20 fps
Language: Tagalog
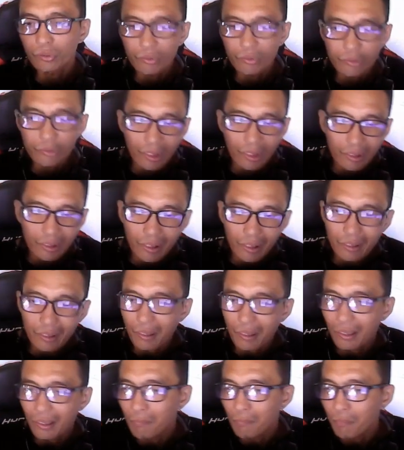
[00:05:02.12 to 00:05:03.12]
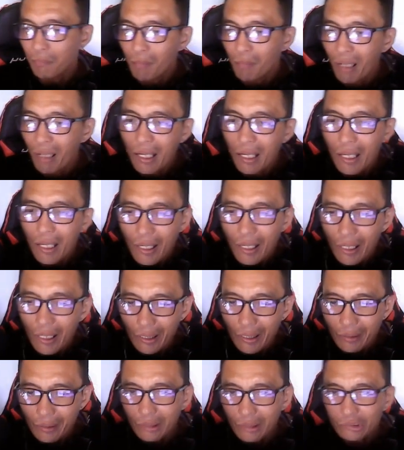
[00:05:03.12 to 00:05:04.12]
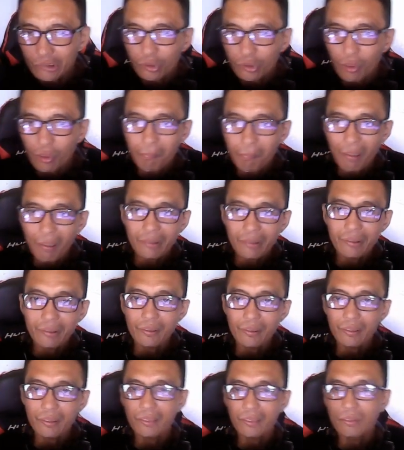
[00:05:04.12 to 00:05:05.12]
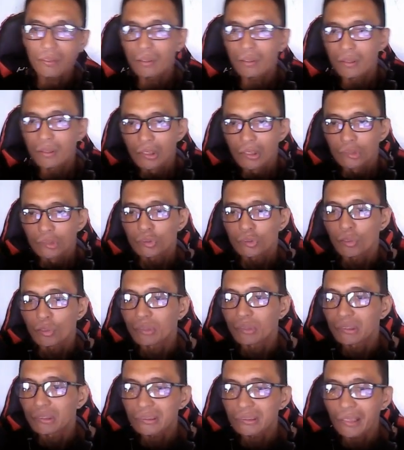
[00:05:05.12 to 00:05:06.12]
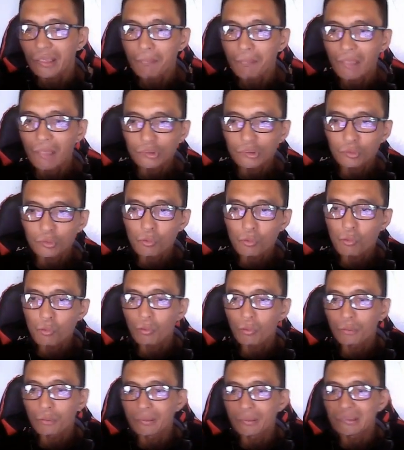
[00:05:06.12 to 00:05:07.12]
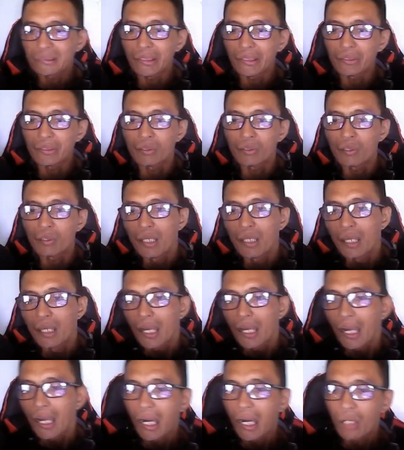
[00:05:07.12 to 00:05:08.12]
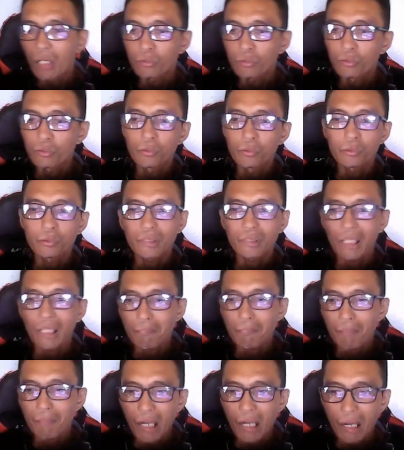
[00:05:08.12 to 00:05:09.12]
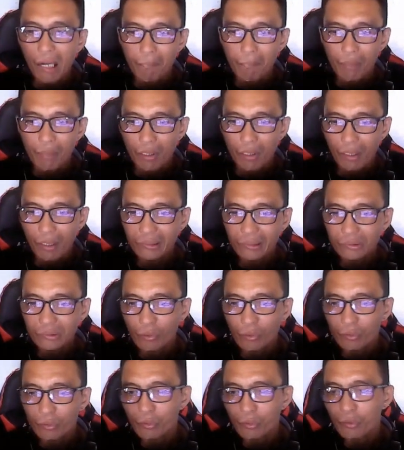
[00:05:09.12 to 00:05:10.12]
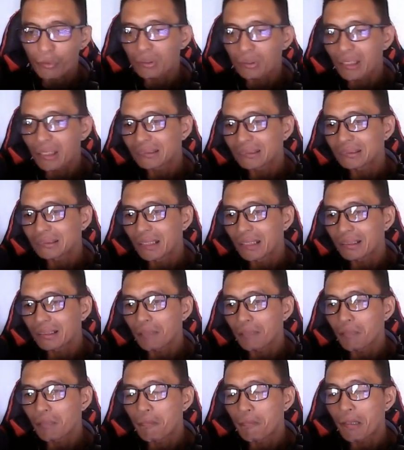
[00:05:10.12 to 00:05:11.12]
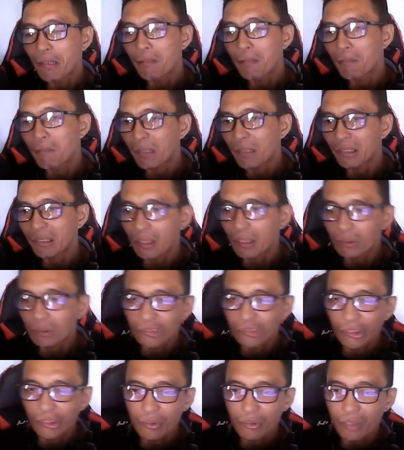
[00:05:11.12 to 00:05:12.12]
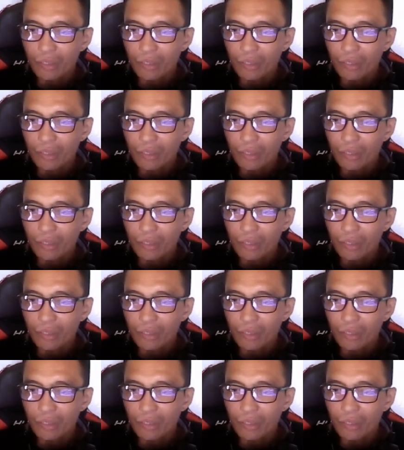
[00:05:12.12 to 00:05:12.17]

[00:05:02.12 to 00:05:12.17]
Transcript: down nyo lang yan hanggang baba. And let's go back here again. No? So this time guys, tuturo ko naman sa inyo how to top up. Okay, so ito yung task natin. Mamaya papakita ko sa inyo